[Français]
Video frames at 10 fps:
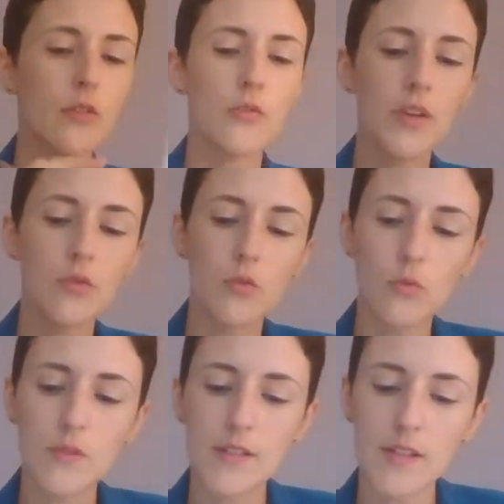en fait de
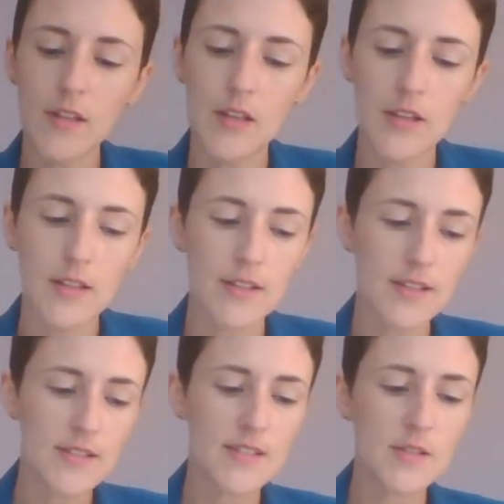noter
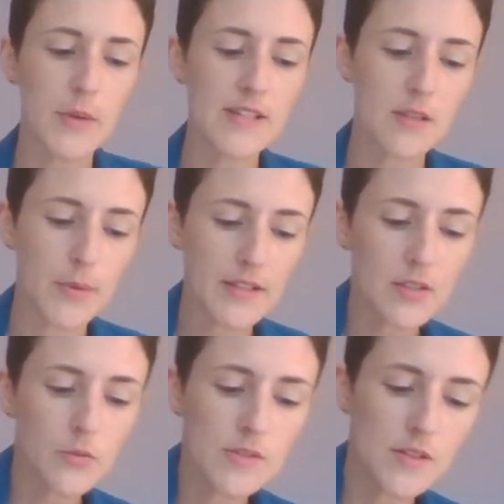qu'est-ce qui se passe à
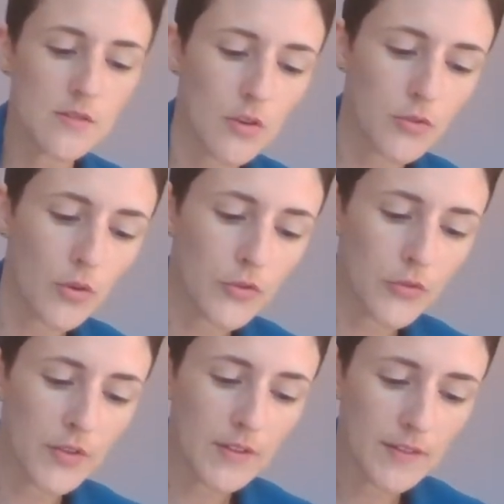partir de 16h30 en
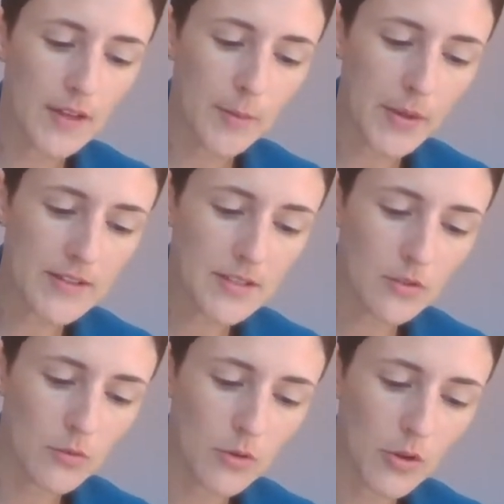fait, à partir
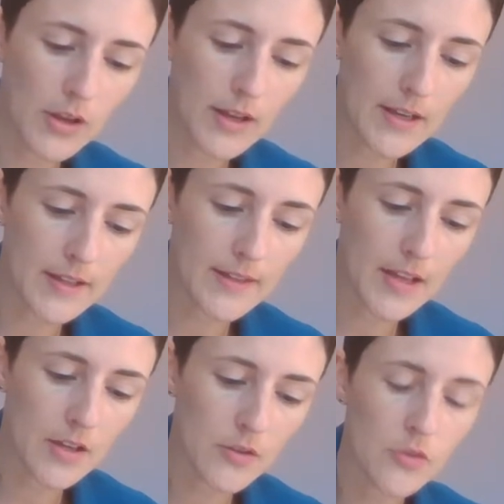de l'heure à
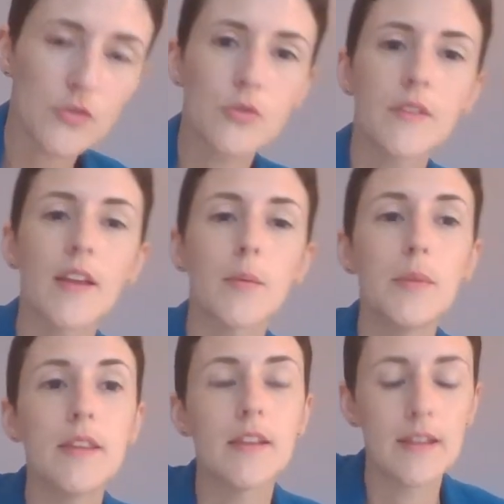laquelle je
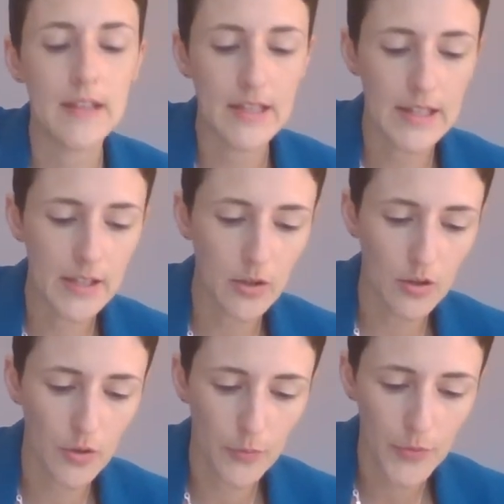termine
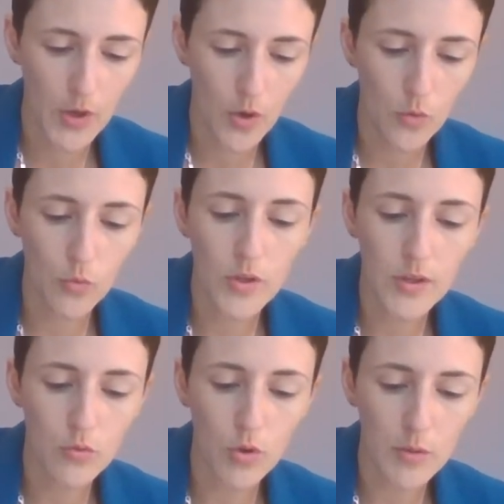l'école ou les
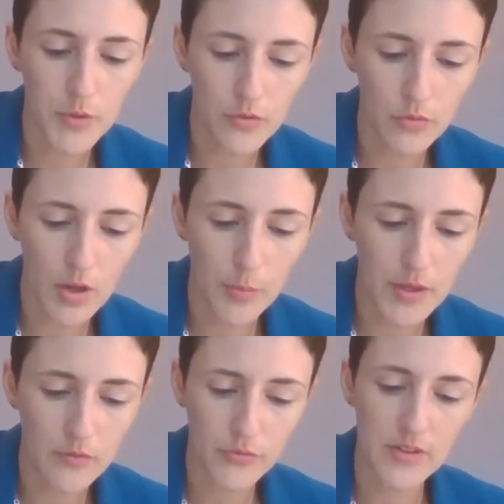cours, bien sûr,
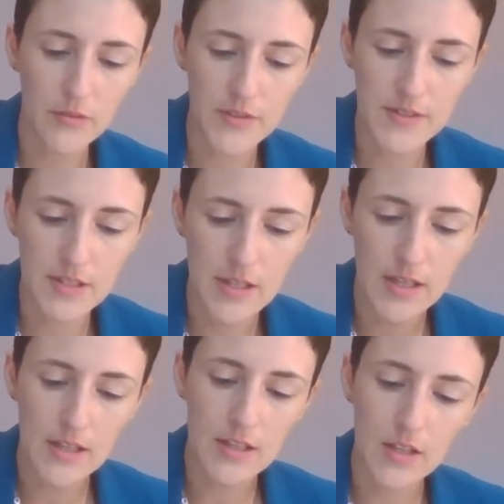après vous avisez
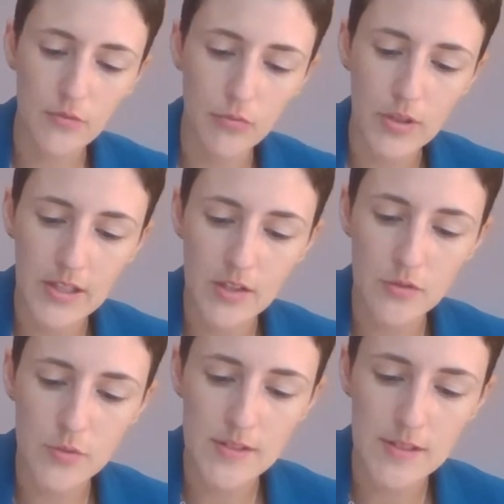et vous
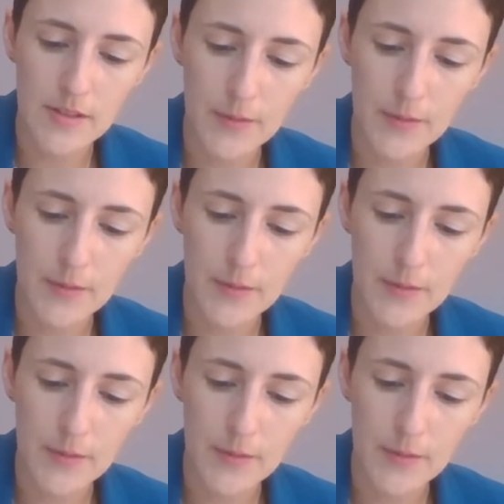réajustez.